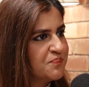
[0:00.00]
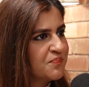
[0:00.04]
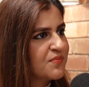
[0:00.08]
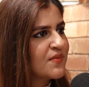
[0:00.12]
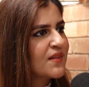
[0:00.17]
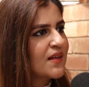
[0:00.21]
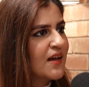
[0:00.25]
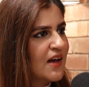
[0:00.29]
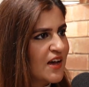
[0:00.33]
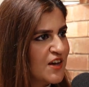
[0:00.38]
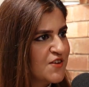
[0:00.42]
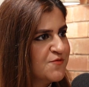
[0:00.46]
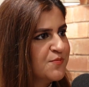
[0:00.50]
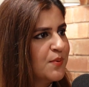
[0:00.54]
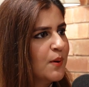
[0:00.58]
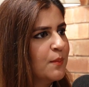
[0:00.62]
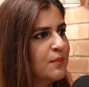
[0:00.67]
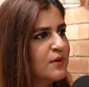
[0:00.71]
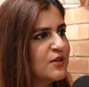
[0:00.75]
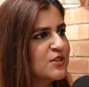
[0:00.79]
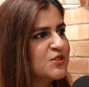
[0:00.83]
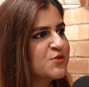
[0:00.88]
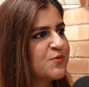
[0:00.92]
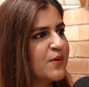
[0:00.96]
आई हैव
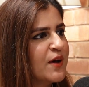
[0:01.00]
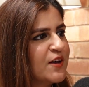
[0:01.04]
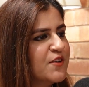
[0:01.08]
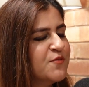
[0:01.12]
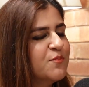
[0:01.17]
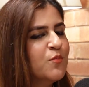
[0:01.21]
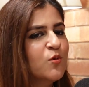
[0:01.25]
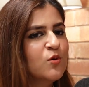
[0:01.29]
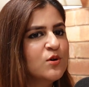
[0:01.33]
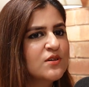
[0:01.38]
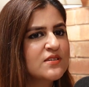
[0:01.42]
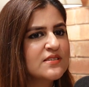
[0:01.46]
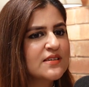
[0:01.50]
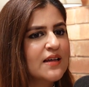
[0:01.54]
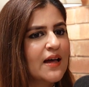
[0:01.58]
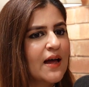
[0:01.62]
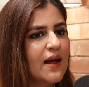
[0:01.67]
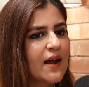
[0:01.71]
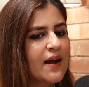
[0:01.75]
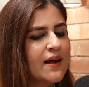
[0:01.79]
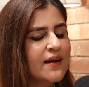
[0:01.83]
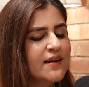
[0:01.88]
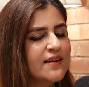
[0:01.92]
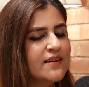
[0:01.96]
पब्लिश्ड फाइव बुक्स
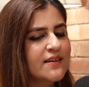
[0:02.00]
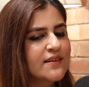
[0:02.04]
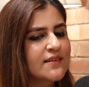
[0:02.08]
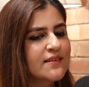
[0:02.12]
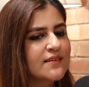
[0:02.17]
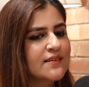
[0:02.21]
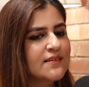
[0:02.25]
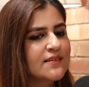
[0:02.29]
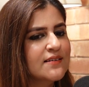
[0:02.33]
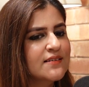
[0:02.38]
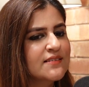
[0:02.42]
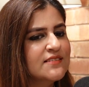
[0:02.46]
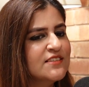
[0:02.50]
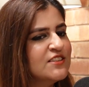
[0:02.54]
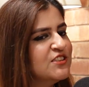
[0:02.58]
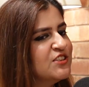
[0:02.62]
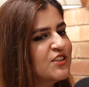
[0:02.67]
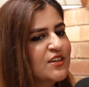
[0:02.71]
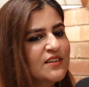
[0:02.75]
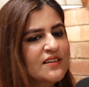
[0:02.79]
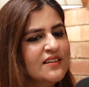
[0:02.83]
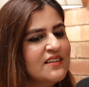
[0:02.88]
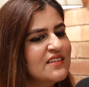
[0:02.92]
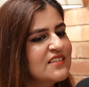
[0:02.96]
एंड द
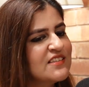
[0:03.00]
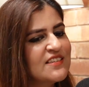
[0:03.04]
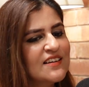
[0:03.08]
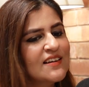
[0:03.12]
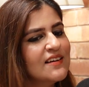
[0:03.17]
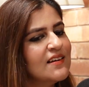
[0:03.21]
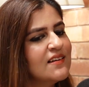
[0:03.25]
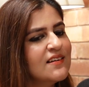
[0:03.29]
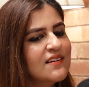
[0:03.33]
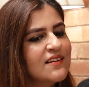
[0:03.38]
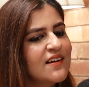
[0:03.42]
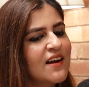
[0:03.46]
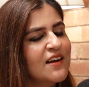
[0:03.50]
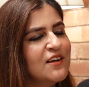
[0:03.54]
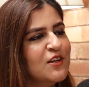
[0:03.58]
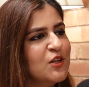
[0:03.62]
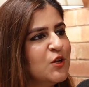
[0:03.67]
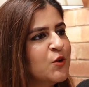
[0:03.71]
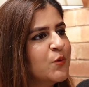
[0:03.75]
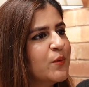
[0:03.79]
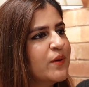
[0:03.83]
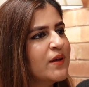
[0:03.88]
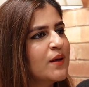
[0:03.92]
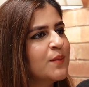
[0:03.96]
जर्नी स्टिल
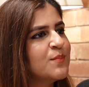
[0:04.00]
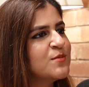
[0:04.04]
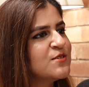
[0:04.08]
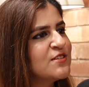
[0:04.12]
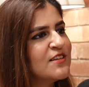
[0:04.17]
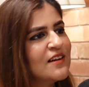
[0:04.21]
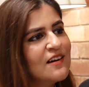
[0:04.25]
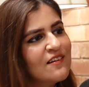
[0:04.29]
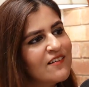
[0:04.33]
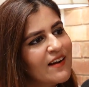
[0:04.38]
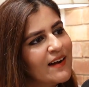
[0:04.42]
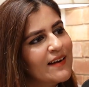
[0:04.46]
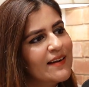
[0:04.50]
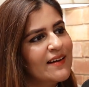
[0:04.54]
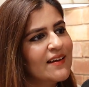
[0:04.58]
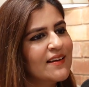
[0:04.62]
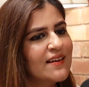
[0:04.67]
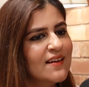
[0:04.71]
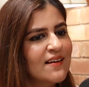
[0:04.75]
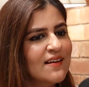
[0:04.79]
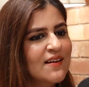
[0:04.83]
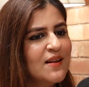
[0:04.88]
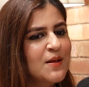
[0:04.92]
कंटिन्यूइंग आई एम स्टिल राइटिंग